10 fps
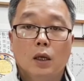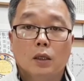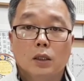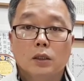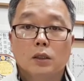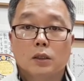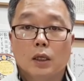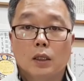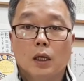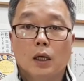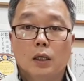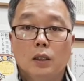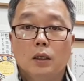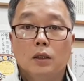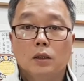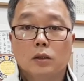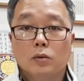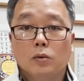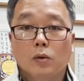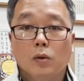디스크 상태가 어느
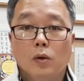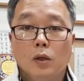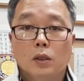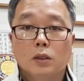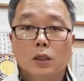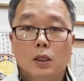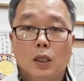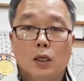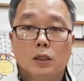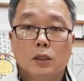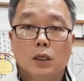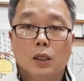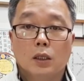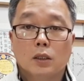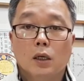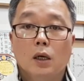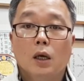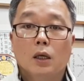정도 형성이 되는지에 대해서